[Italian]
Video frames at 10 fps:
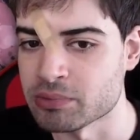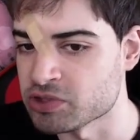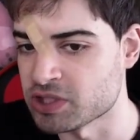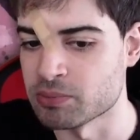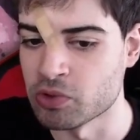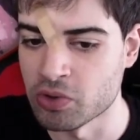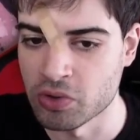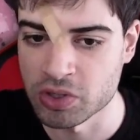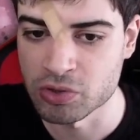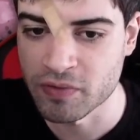
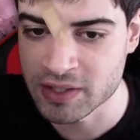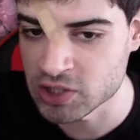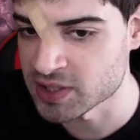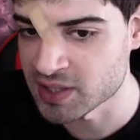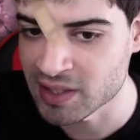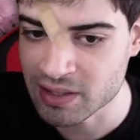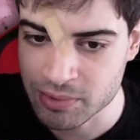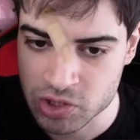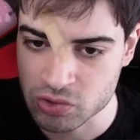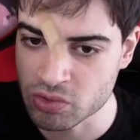possiamo ritrovarci al
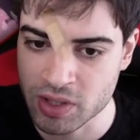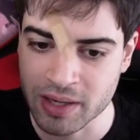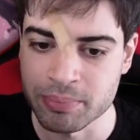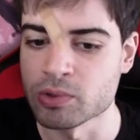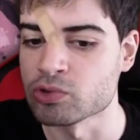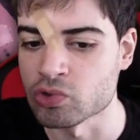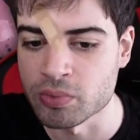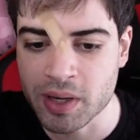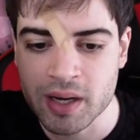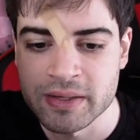70% di HP o
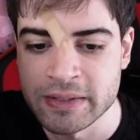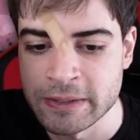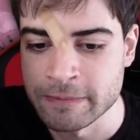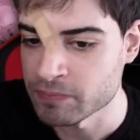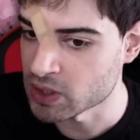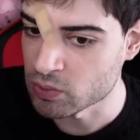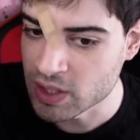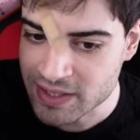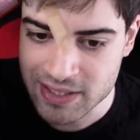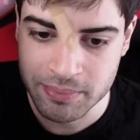sopra.
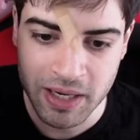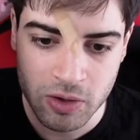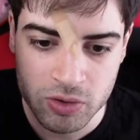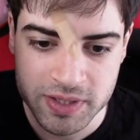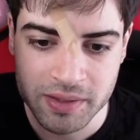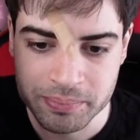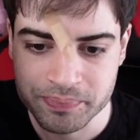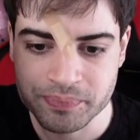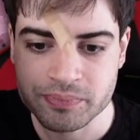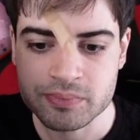Tranquillissima la cosa.
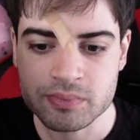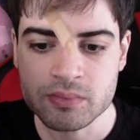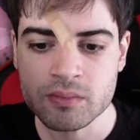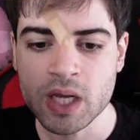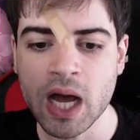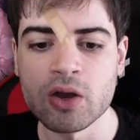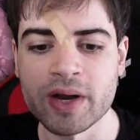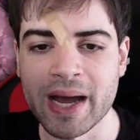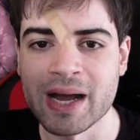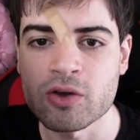
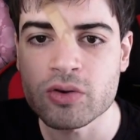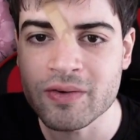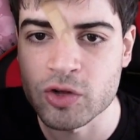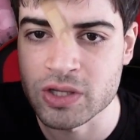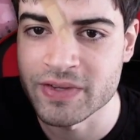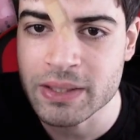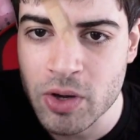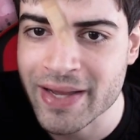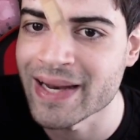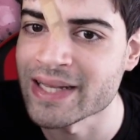Allora, ancora una volta, vediamo
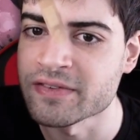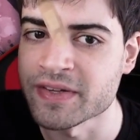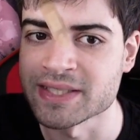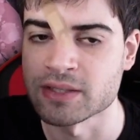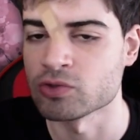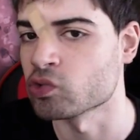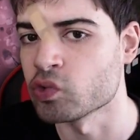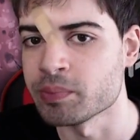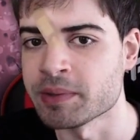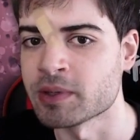anche la difesa su
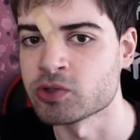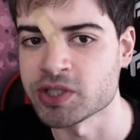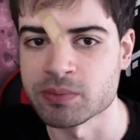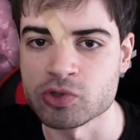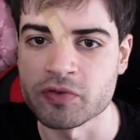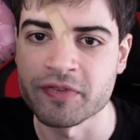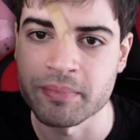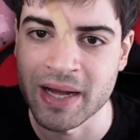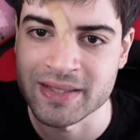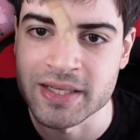cui prima non ci siamo
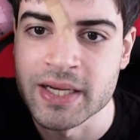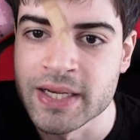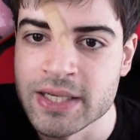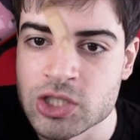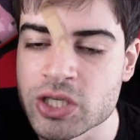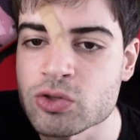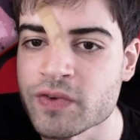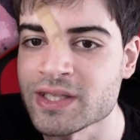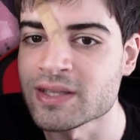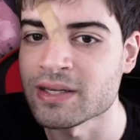soffermati.
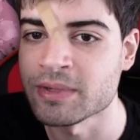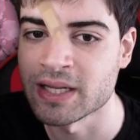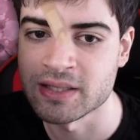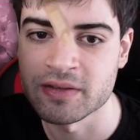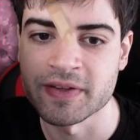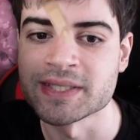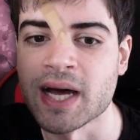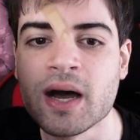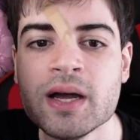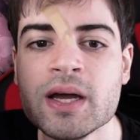123.000 di difesa.